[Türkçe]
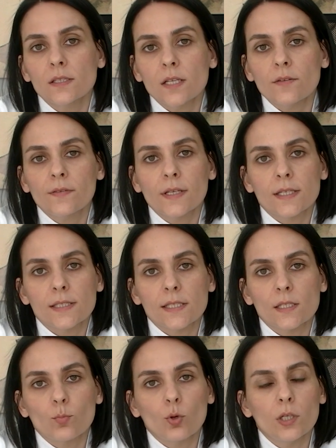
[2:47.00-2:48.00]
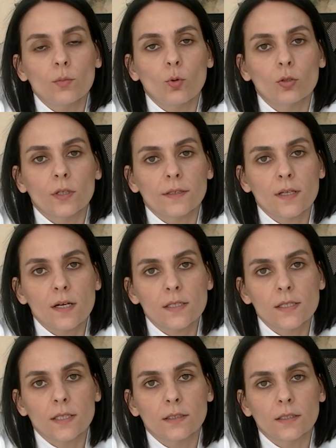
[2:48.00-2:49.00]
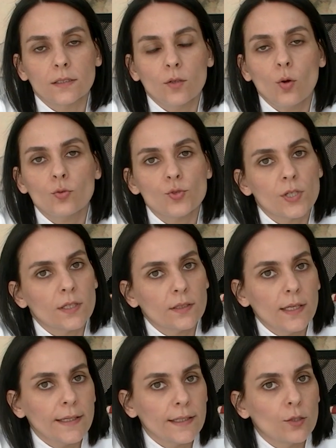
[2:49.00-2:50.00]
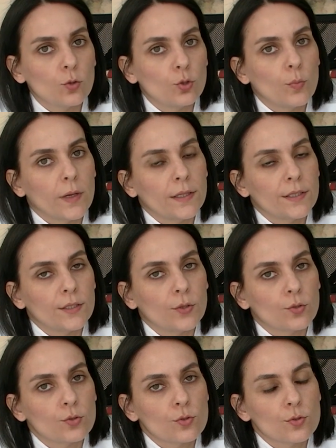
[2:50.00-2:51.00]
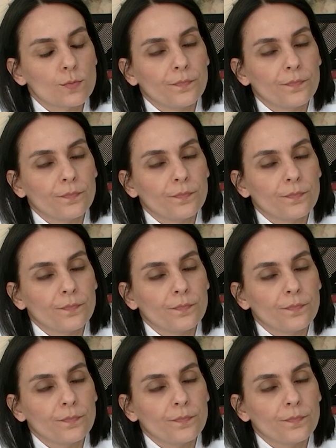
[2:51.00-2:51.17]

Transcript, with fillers: safra kesesi polibi olan hastaları öncelikle iki gruba ayırıyoruz.